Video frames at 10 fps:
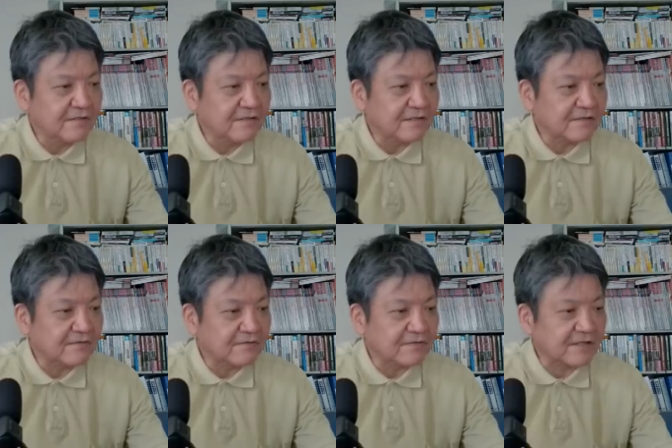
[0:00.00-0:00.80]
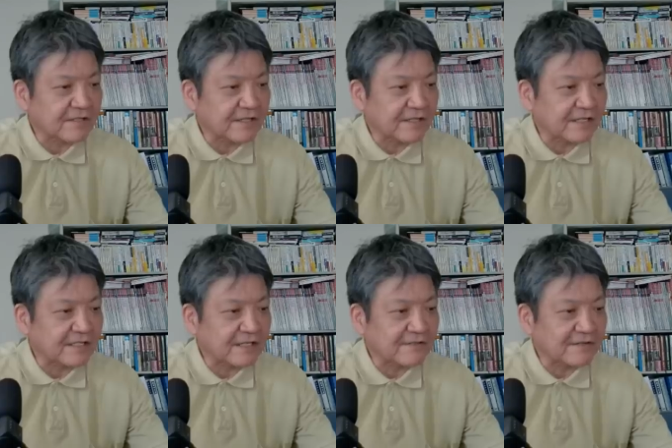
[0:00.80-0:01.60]
あのお隣さんに帰
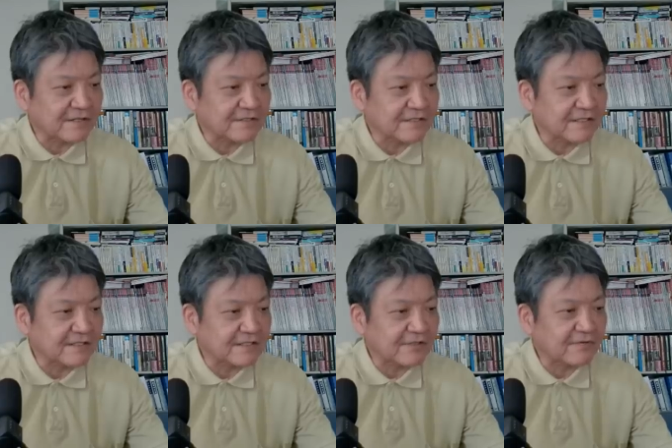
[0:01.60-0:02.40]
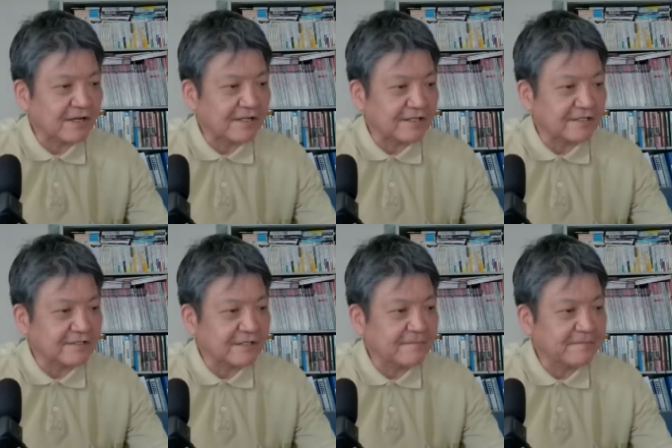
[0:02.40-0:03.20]
られるわけですね。里帰りで
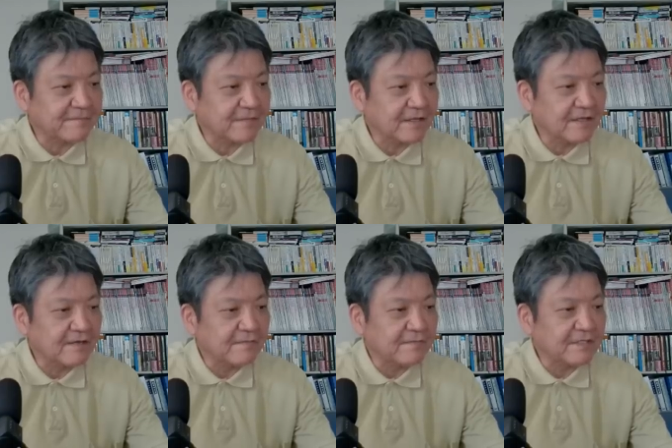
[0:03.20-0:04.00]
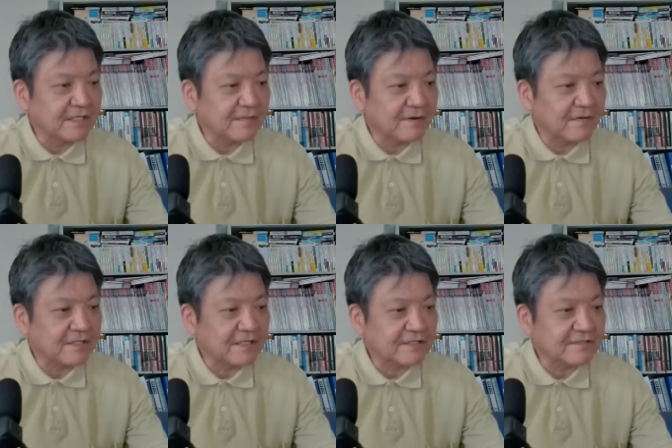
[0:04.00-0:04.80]
すか。皆様、
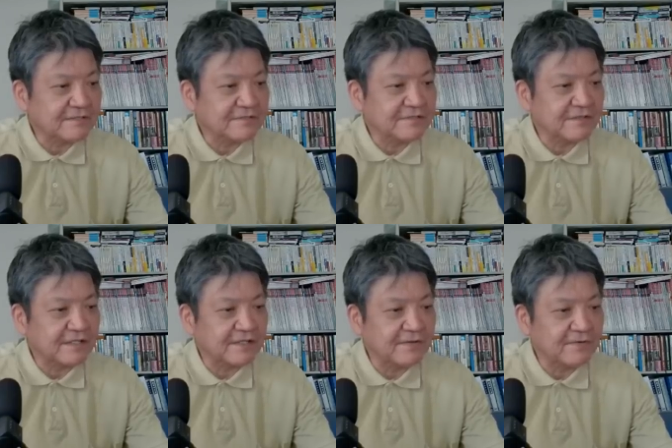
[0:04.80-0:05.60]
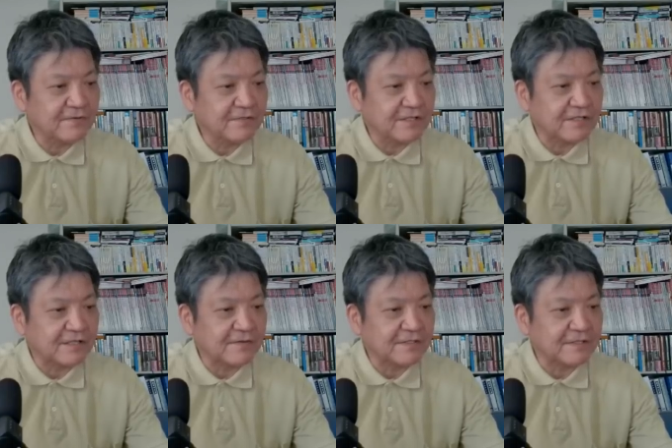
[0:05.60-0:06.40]
私は日本人に
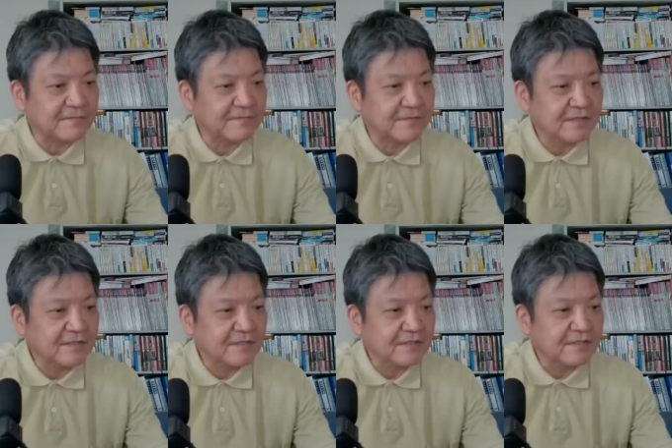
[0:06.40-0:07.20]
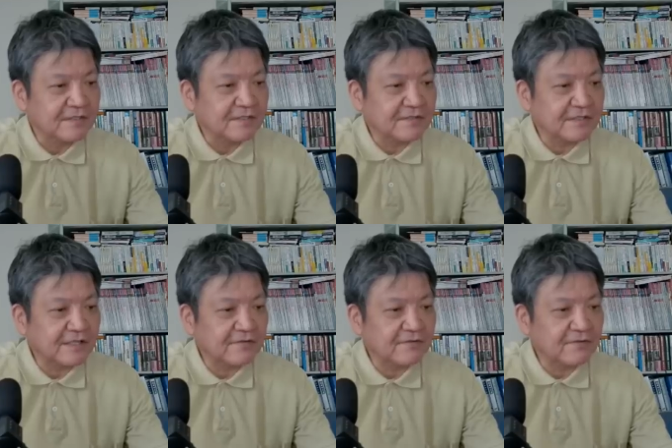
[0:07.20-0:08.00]
なりました。実は
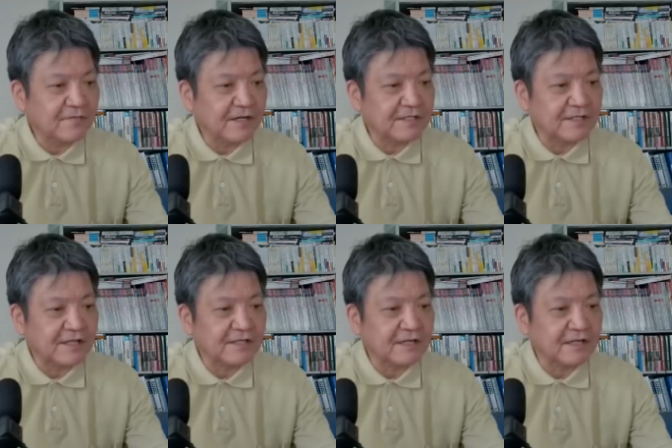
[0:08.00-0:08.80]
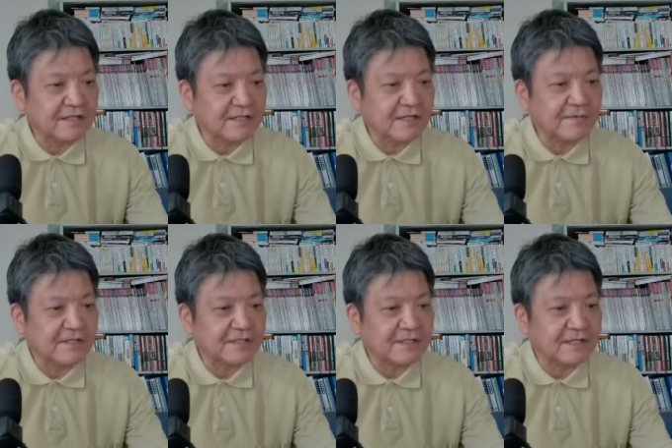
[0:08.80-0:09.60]
結構前に結果が出てい
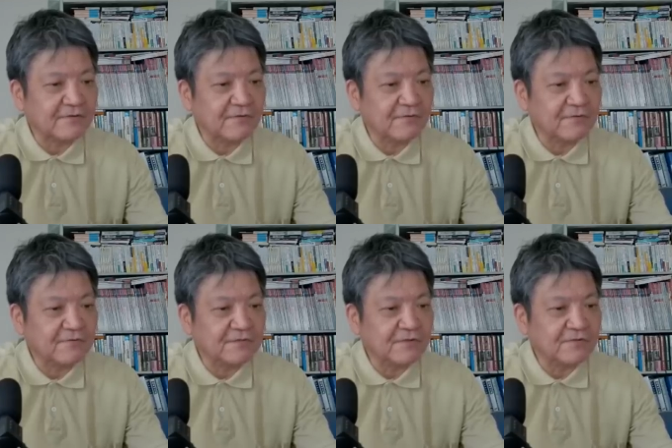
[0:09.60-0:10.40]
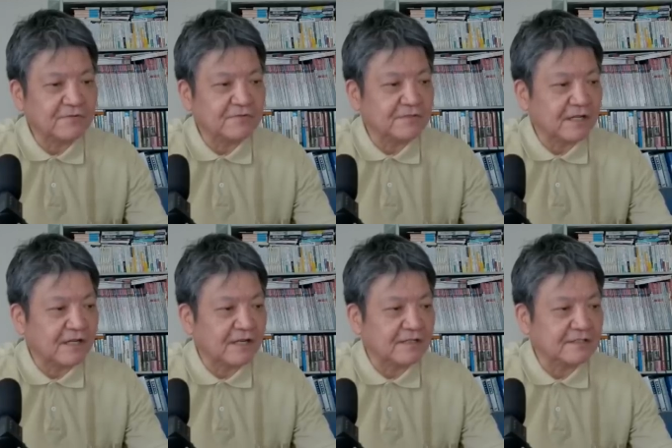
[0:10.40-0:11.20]
ましたが、報告が遅く
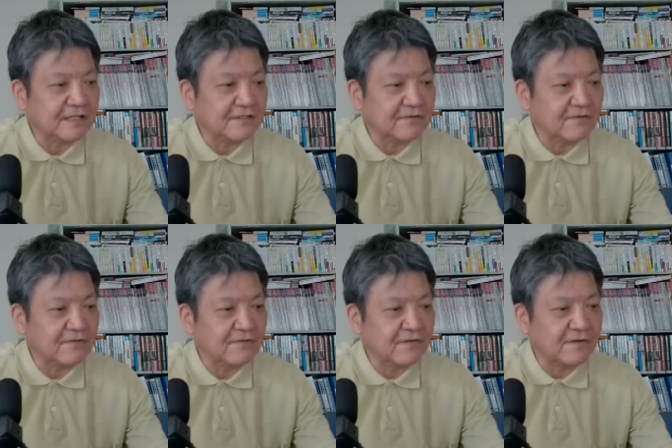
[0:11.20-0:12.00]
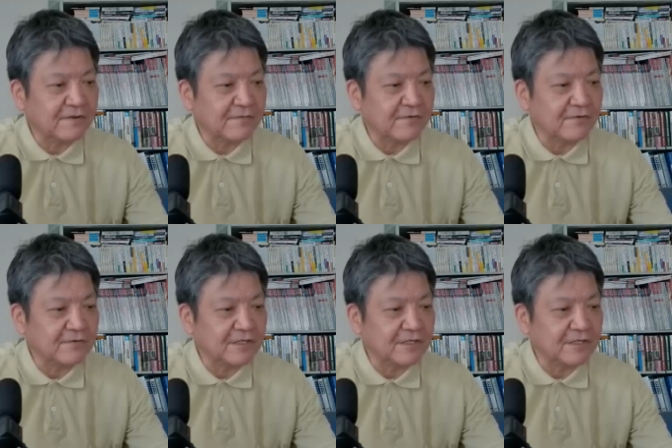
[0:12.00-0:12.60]
なったとお詫び申